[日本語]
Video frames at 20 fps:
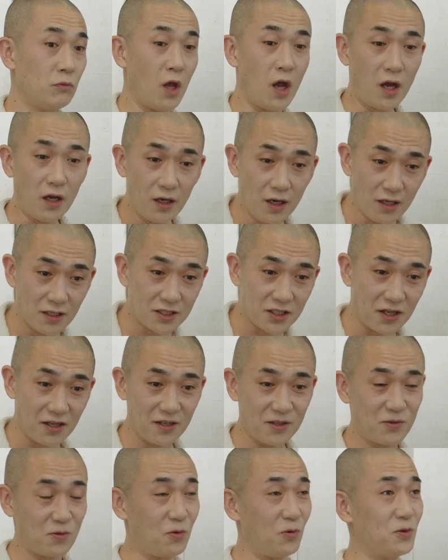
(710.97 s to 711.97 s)
奈良
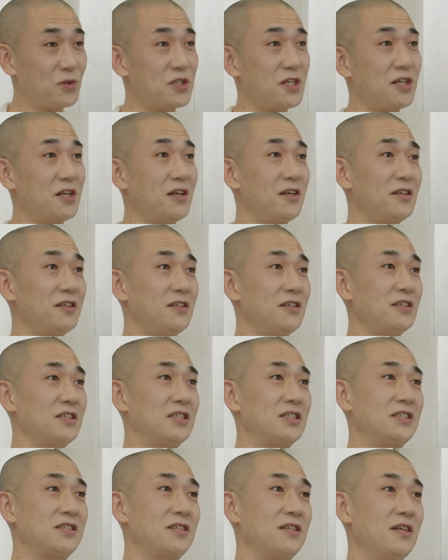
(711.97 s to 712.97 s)
最高じゃないですか。
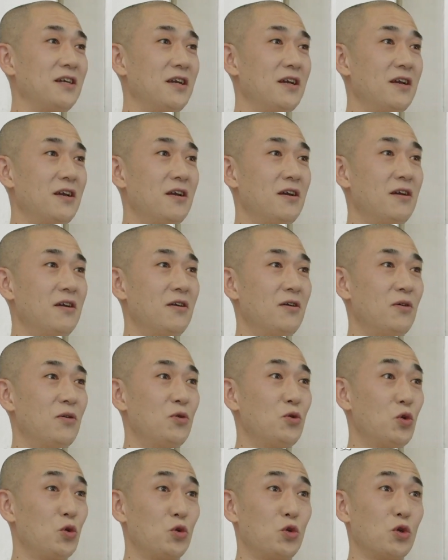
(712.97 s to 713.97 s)
最近奈良ハマ
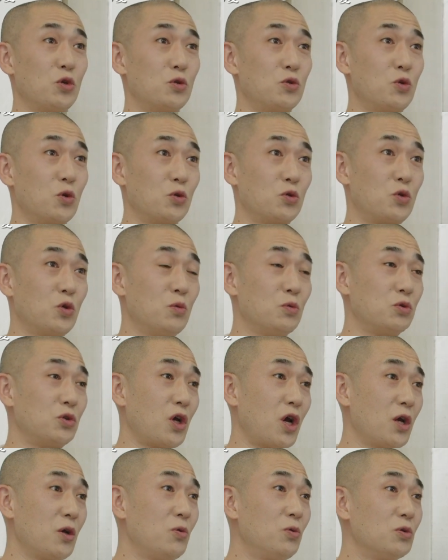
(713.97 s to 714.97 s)
りだ。いやいやいや、その
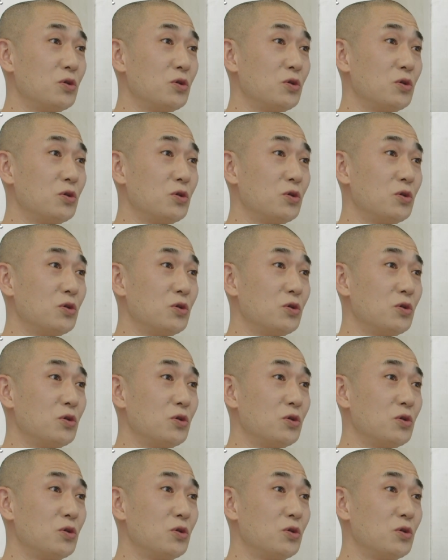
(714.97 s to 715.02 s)
最